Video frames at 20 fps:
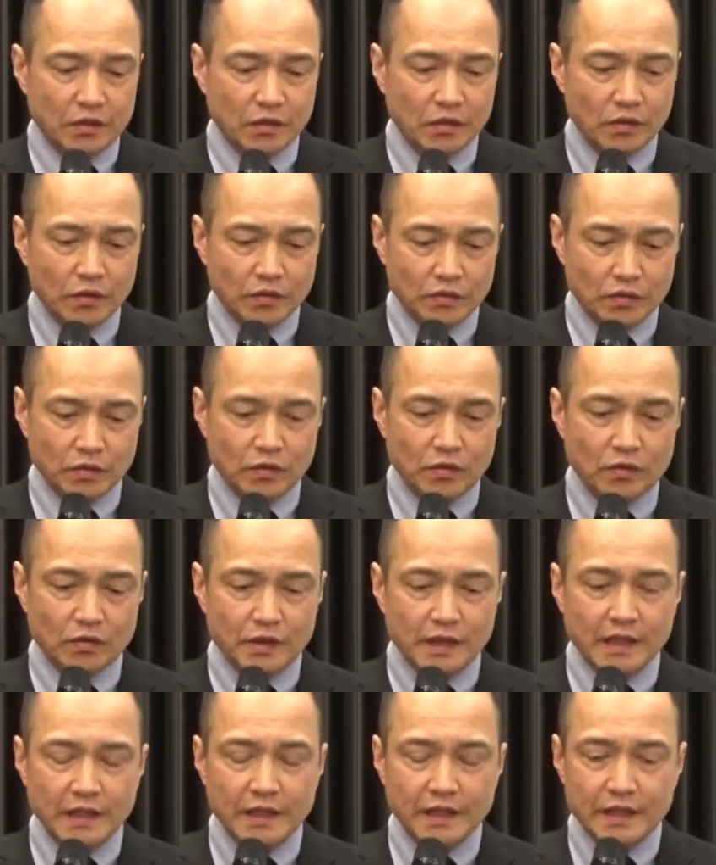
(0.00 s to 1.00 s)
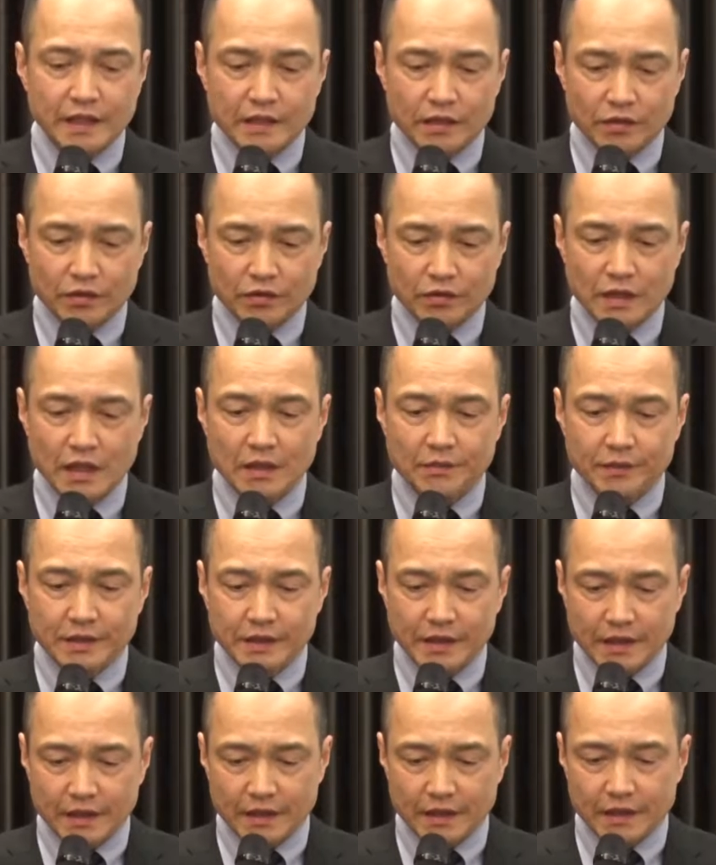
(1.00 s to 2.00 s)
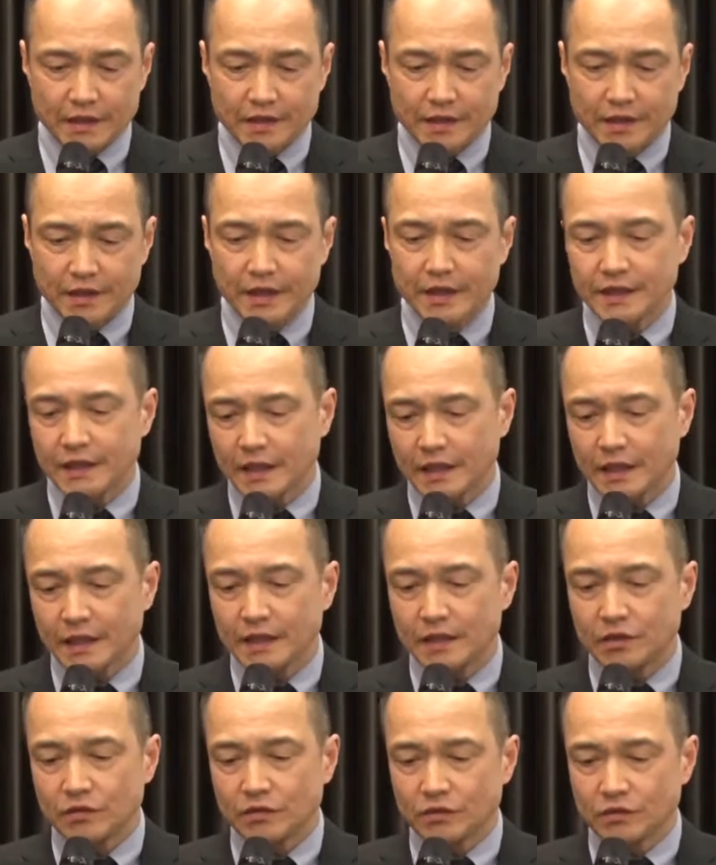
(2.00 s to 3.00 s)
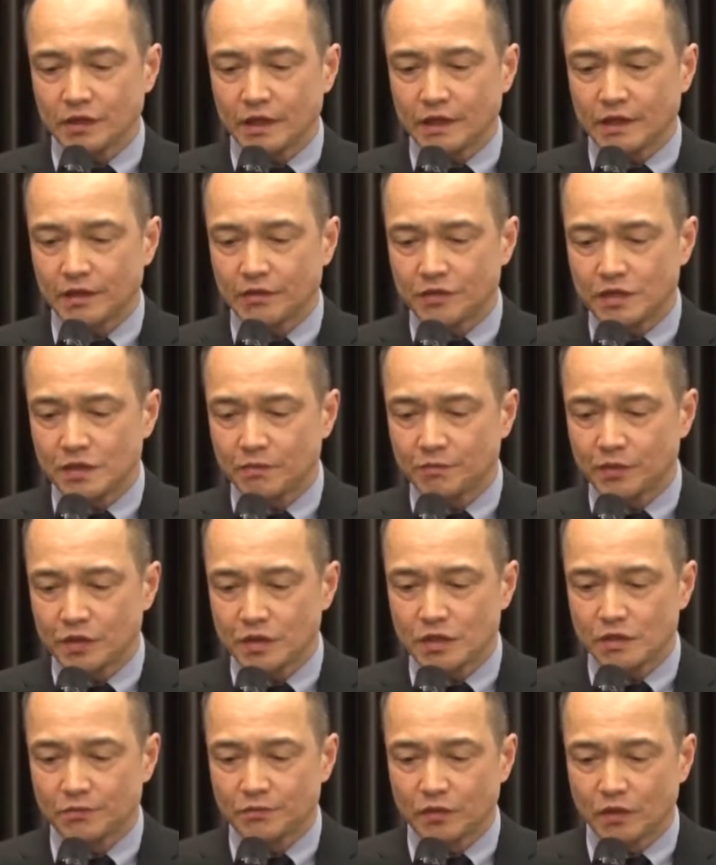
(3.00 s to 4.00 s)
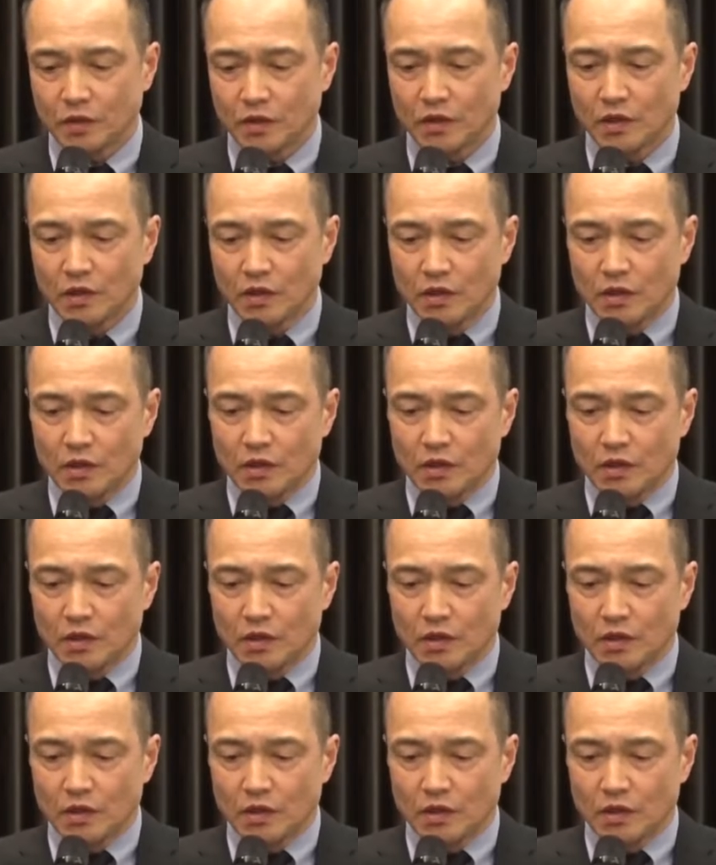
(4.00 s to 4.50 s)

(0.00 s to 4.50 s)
心とコロナ危機」というテーマで例年秋に行っているシンポジウムを